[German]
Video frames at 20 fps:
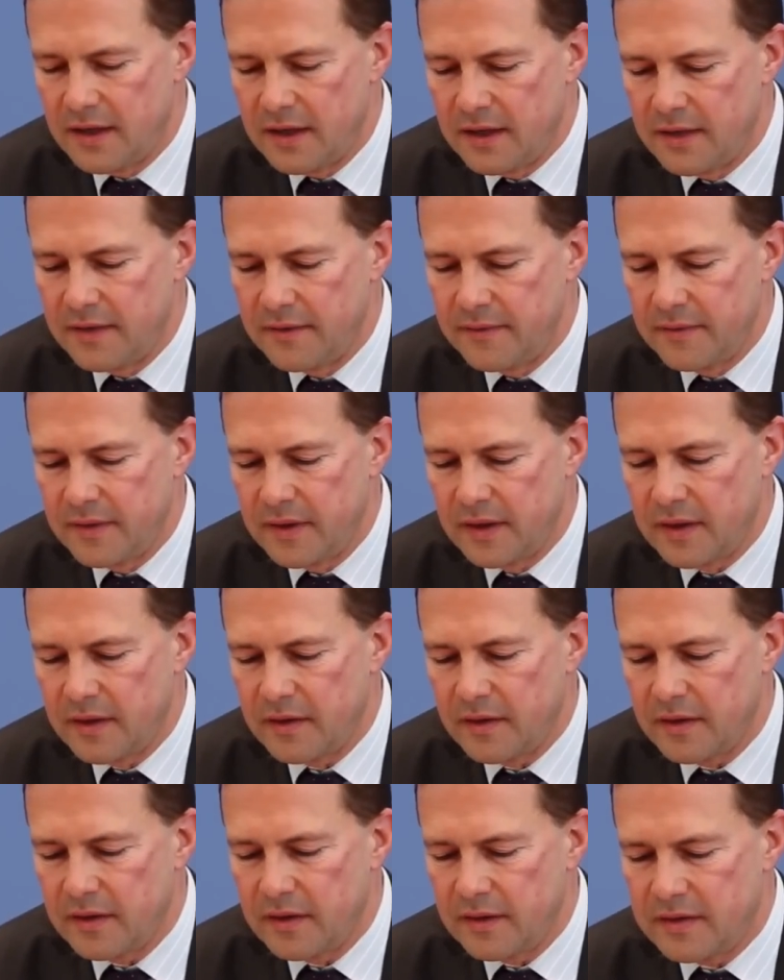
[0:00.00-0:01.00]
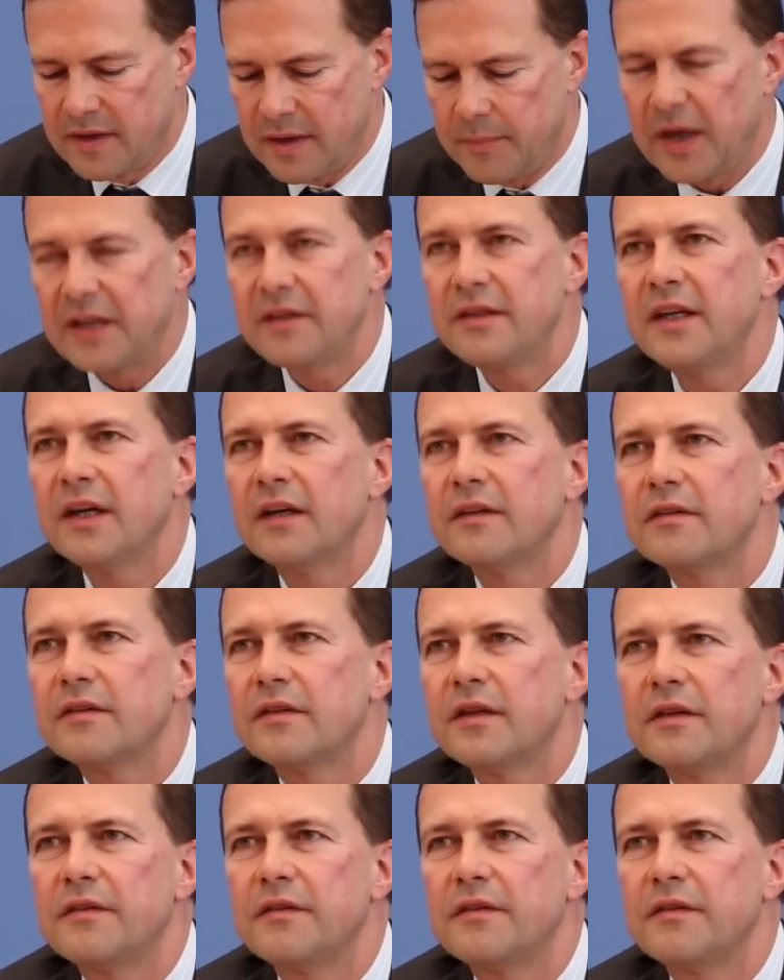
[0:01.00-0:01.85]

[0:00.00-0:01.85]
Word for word: äh, debattiert.